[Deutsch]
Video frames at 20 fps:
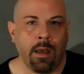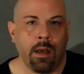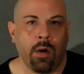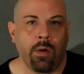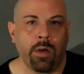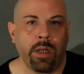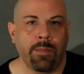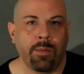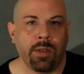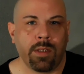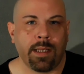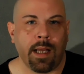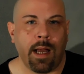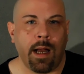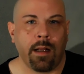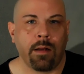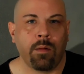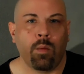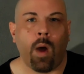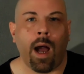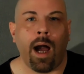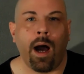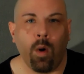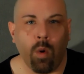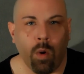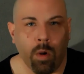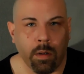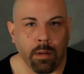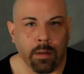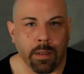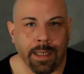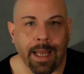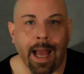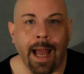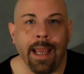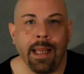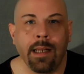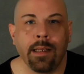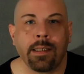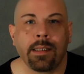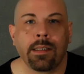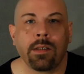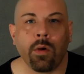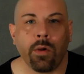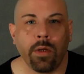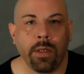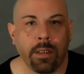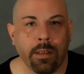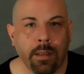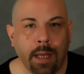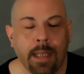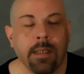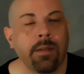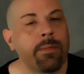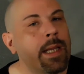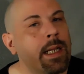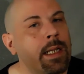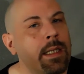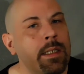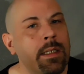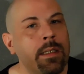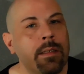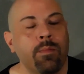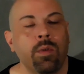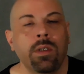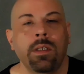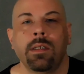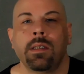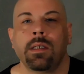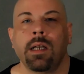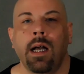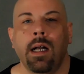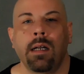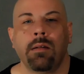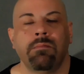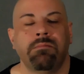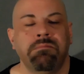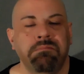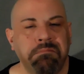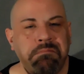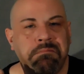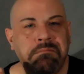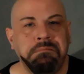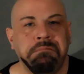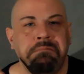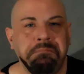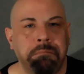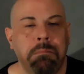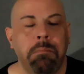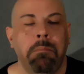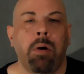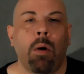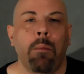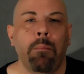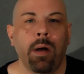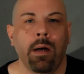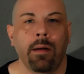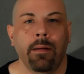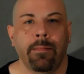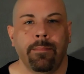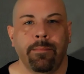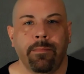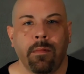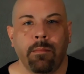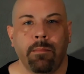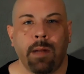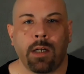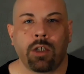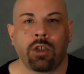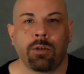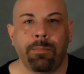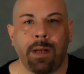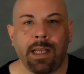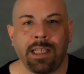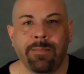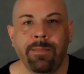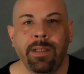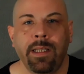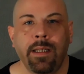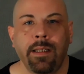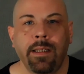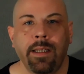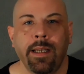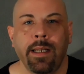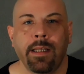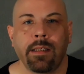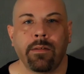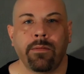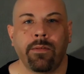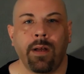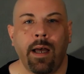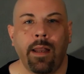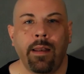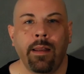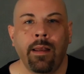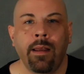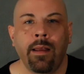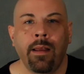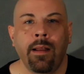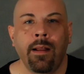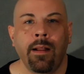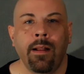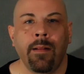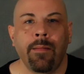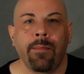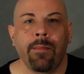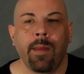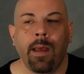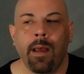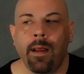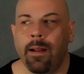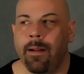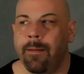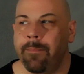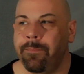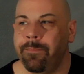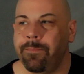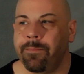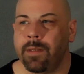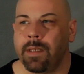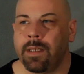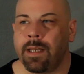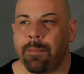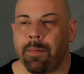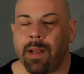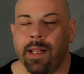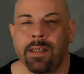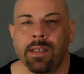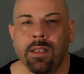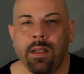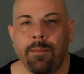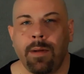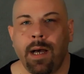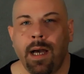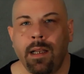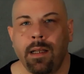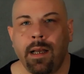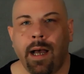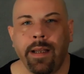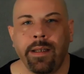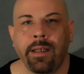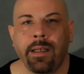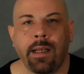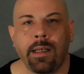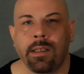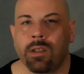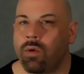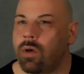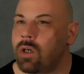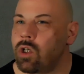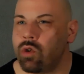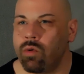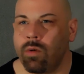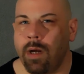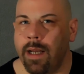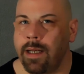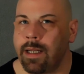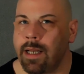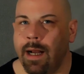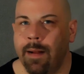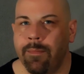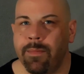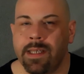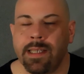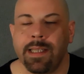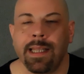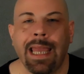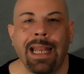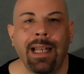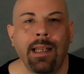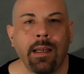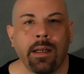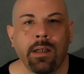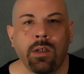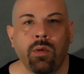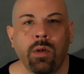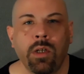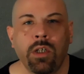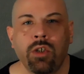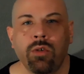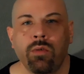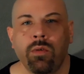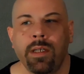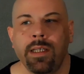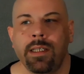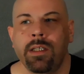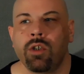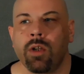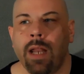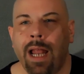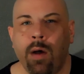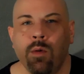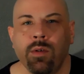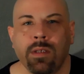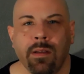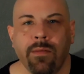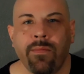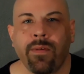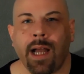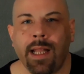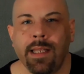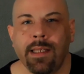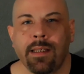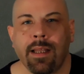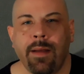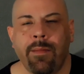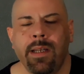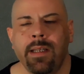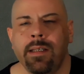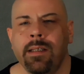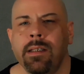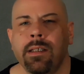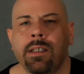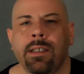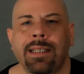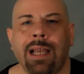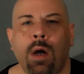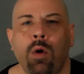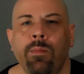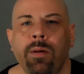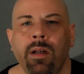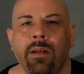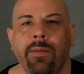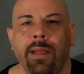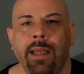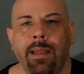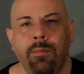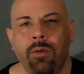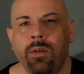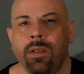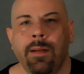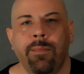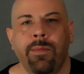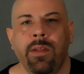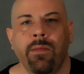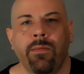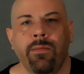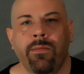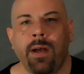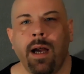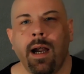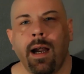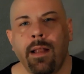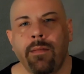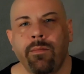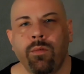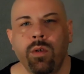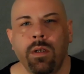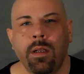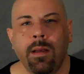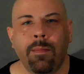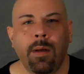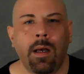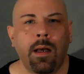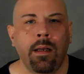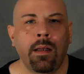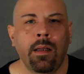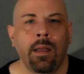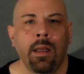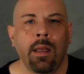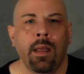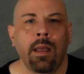Und ich muss sagen, wow, geiles Zeug. Also wirklich muss ich sagen, Bombe. Macht Spaß mit den Dinger zu fahren. Ähm, ich habe ganz normale Adidas Turnschuhe angehabt. Das sind ältere Turnschuhe, die sind schon ausgefranst, aber die sind sau bequem und ich habe die auf dem Fahrrad wunderbar